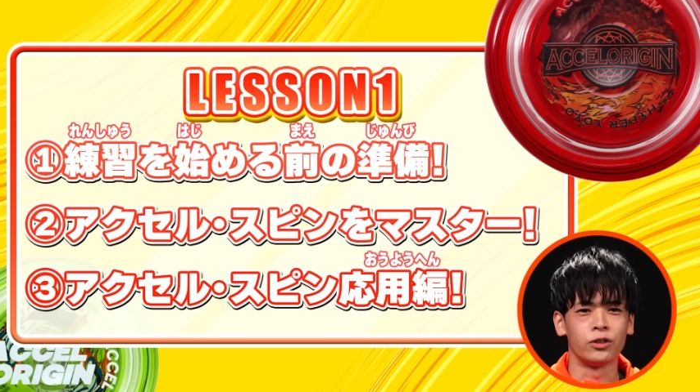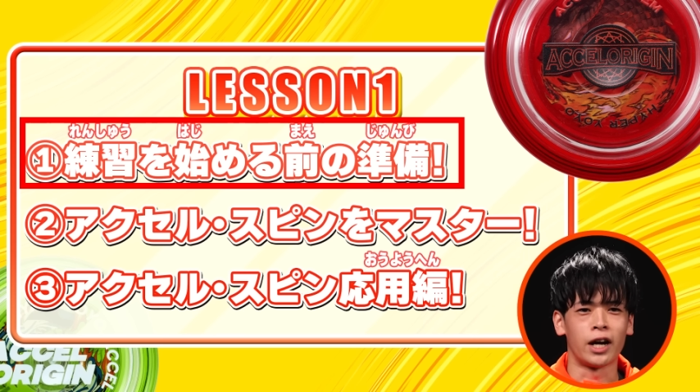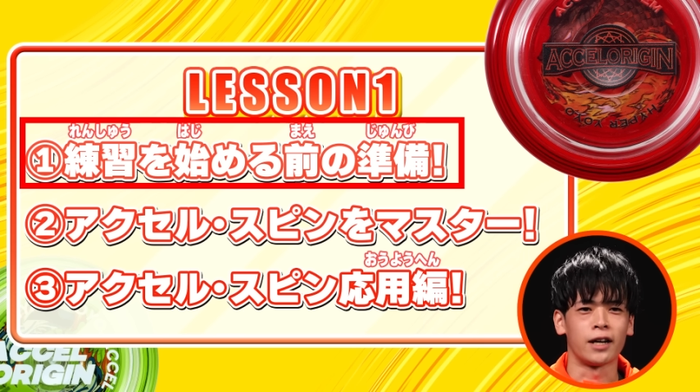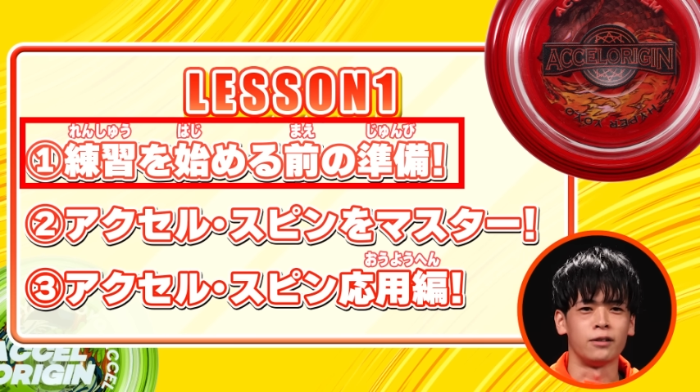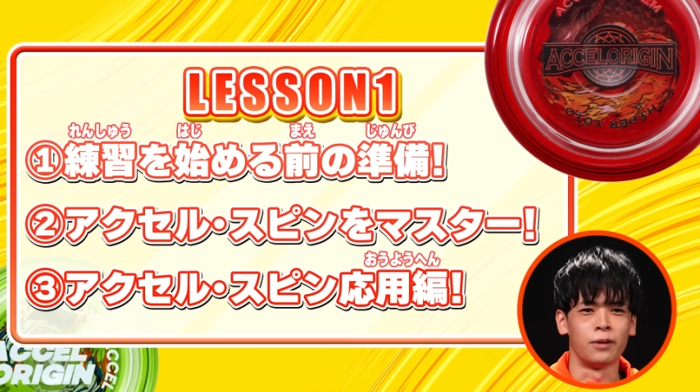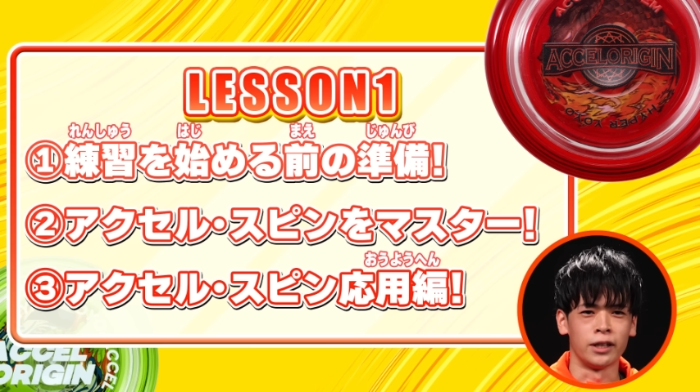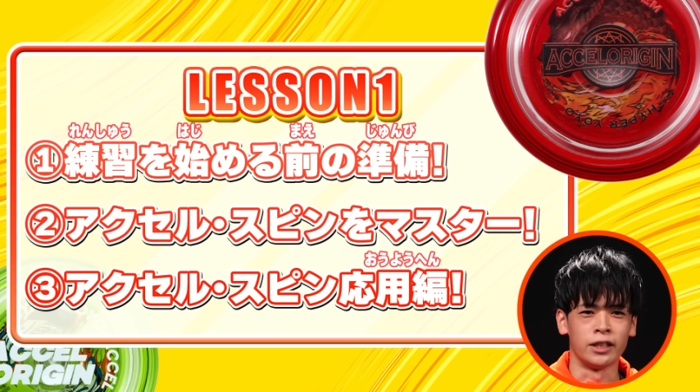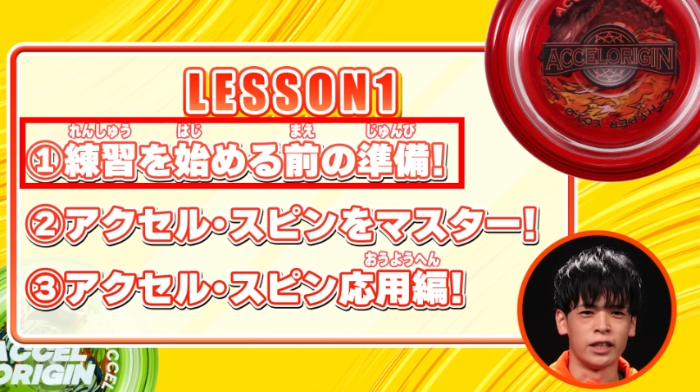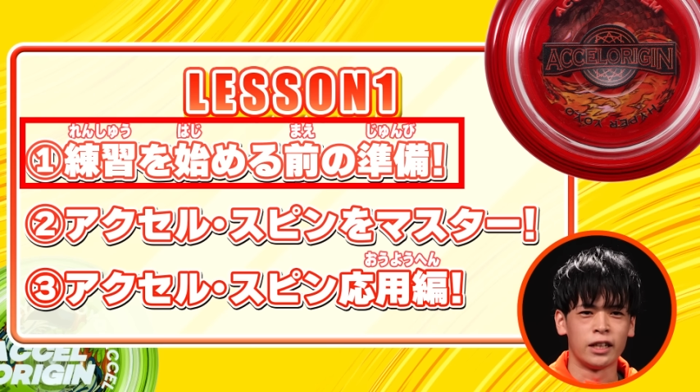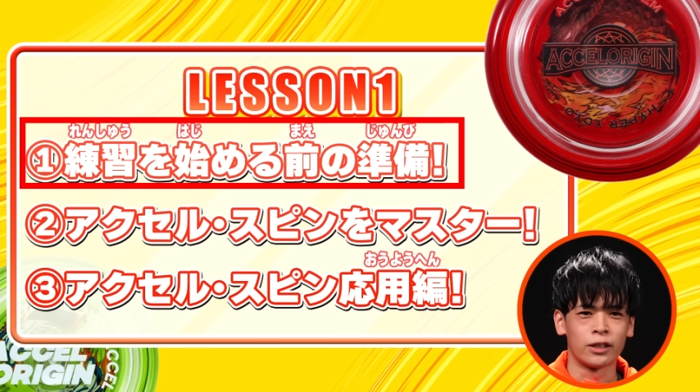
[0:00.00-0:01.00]
に入る前に
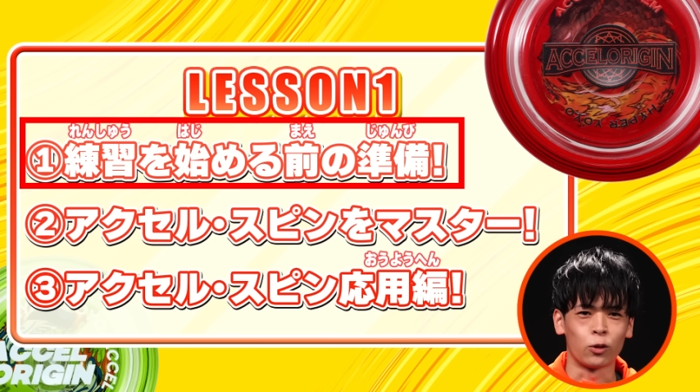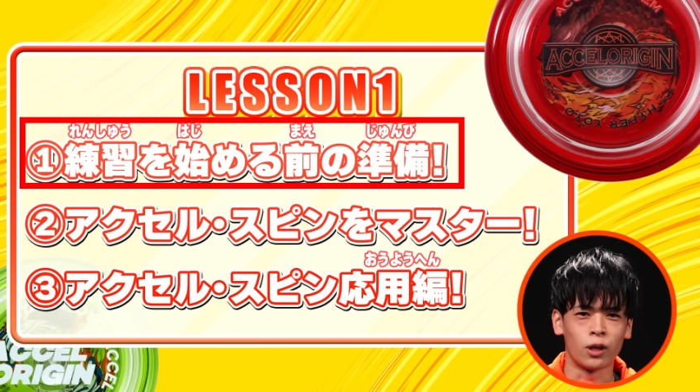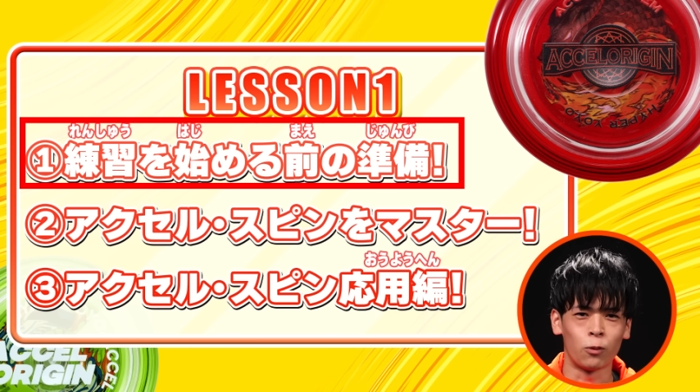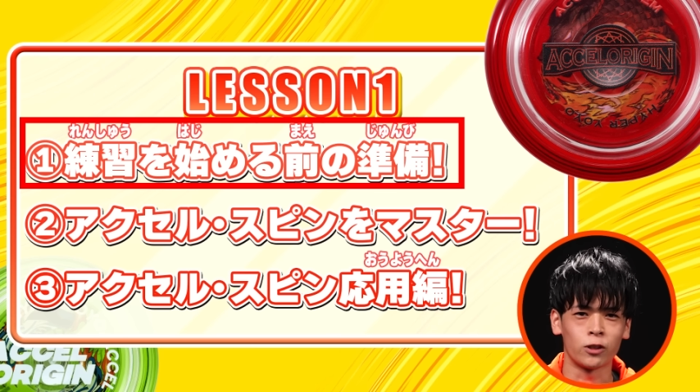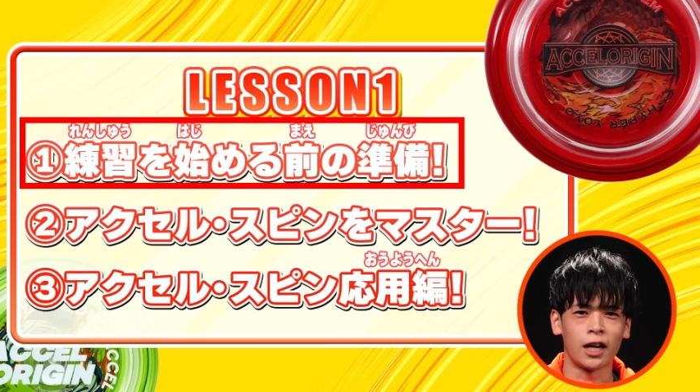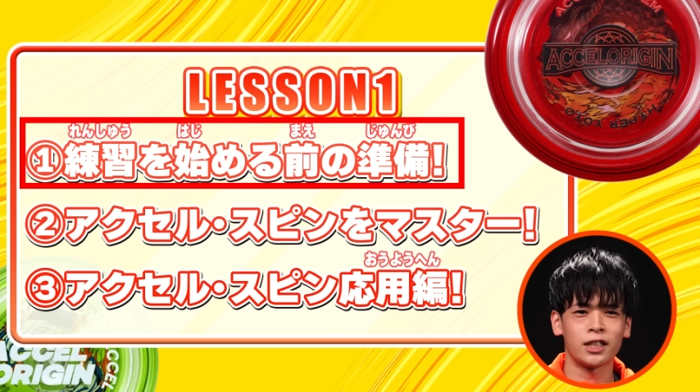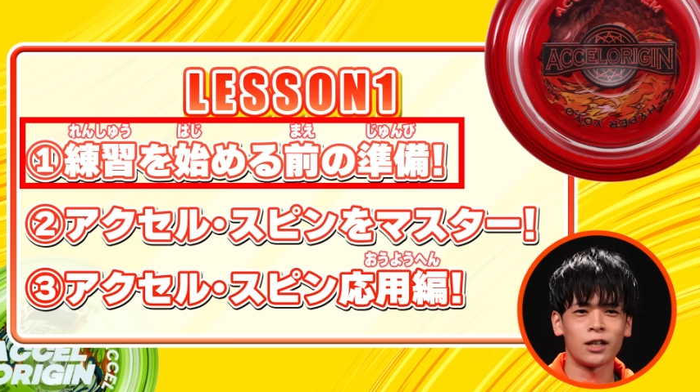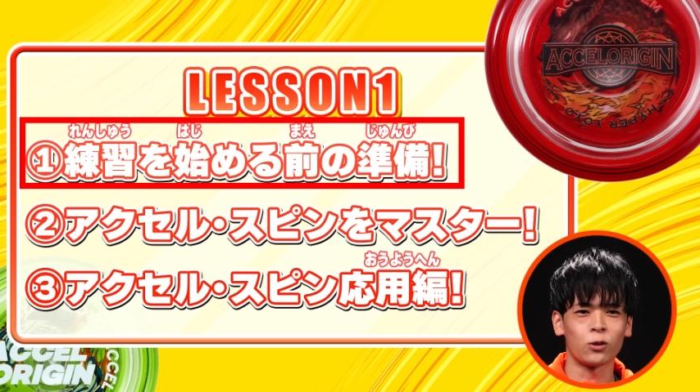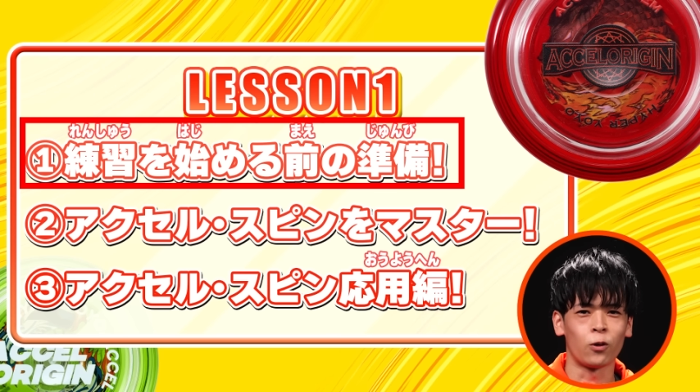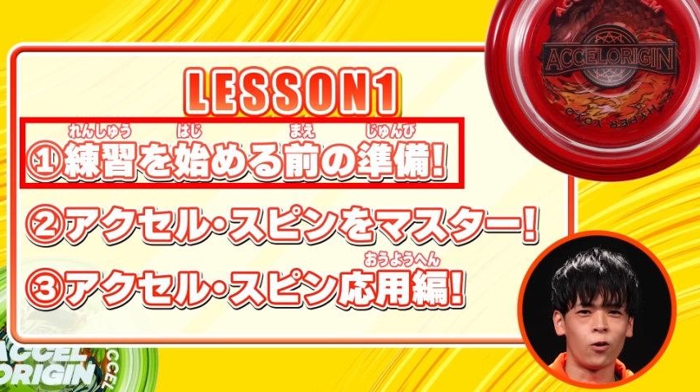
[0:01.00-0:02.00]
とても大事
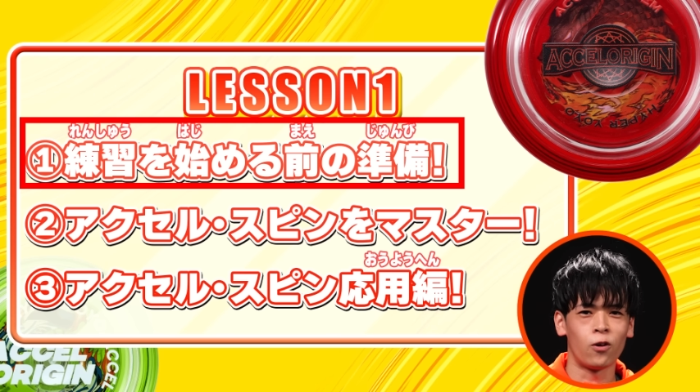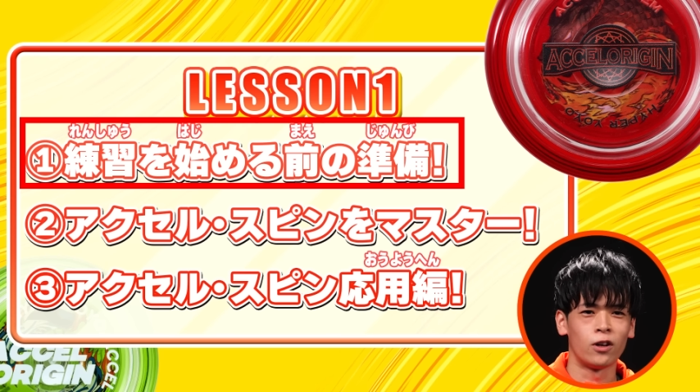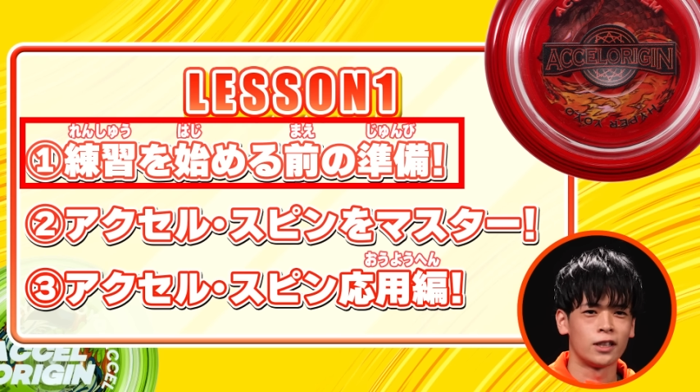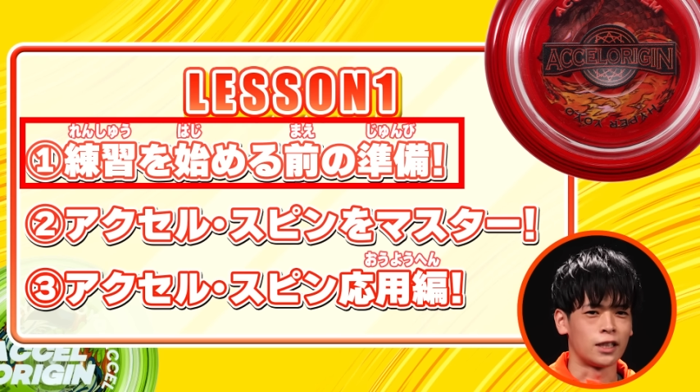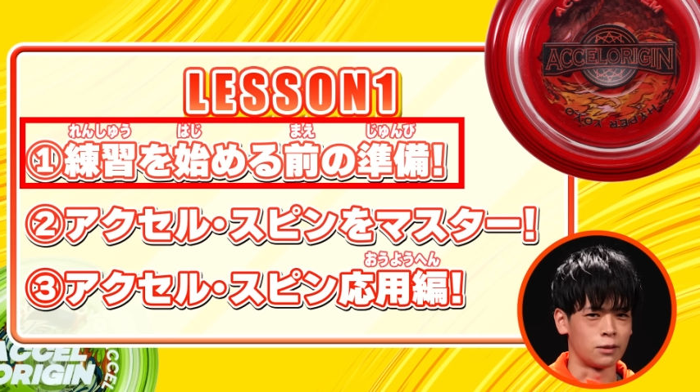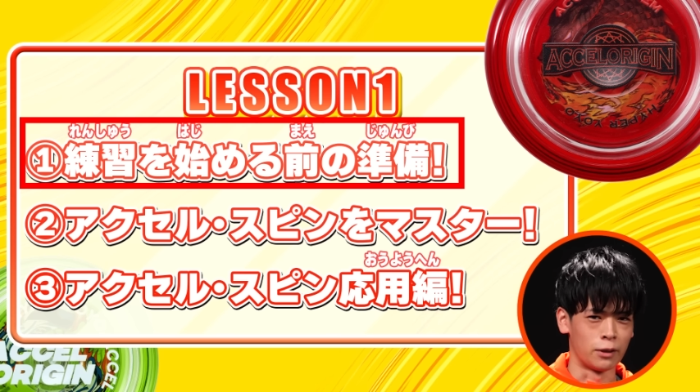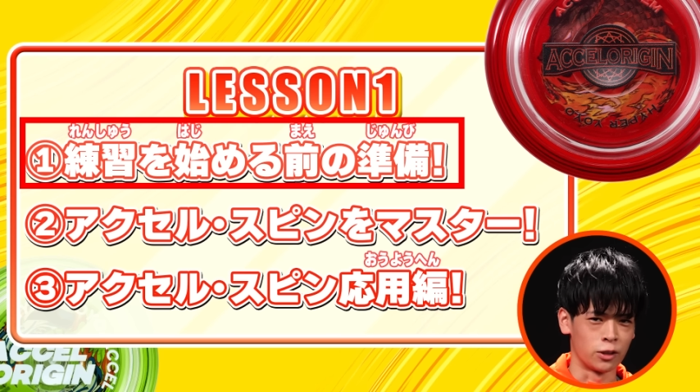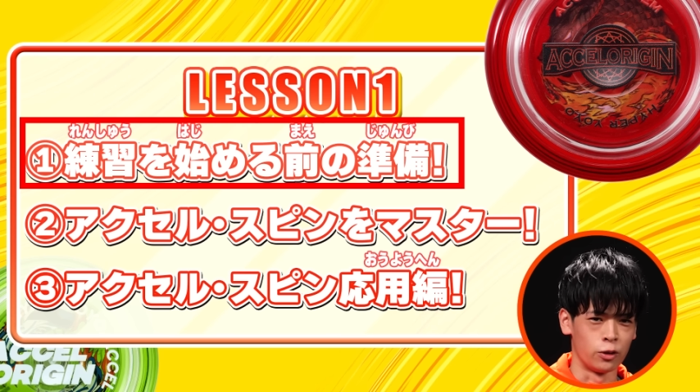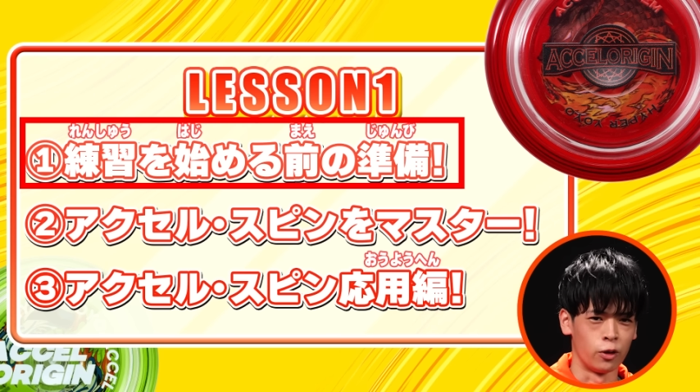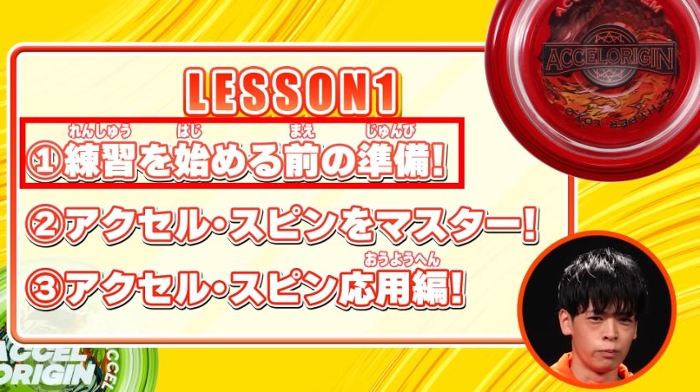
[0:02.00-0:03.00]
なことを説明
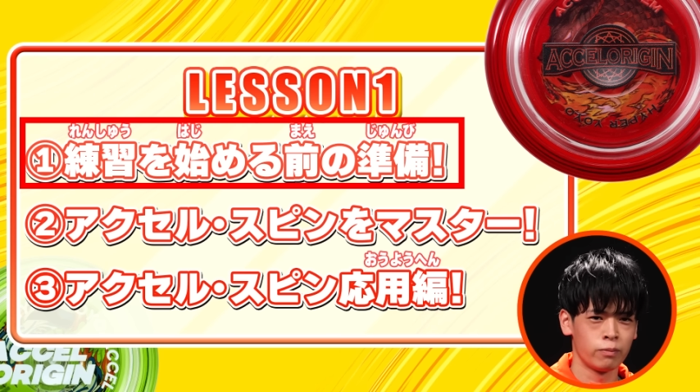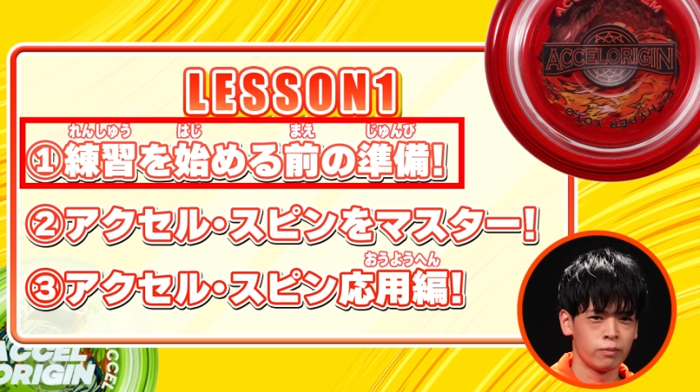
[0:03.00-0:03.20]
するよ、